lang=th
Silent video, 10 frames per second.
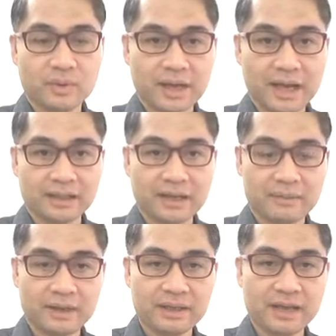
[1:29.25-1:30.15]
โอกาส
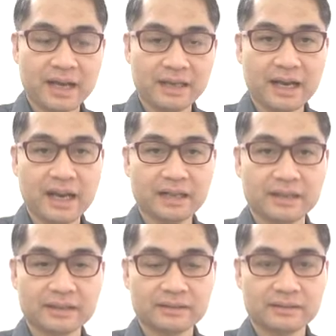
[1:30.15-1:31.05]
ทำให้หายขาด
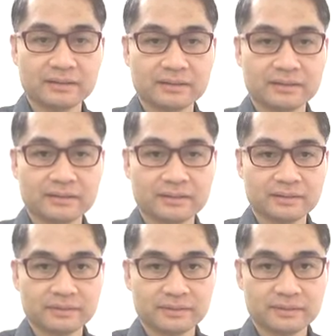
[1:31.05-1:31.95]
นั้น
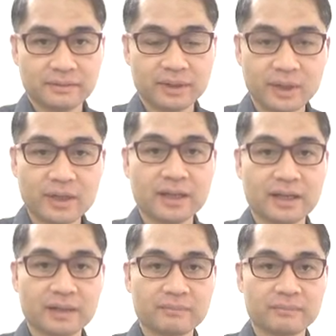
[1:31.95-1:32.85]
น้อย
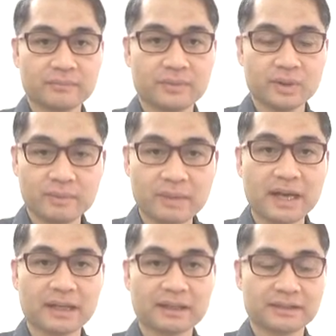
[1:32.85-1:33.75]
นะครับ น้อย
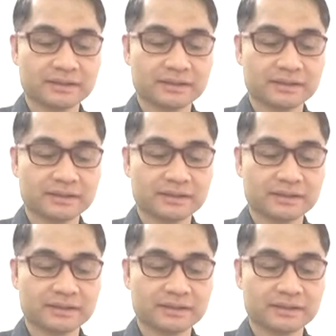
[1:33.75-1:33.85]
มาก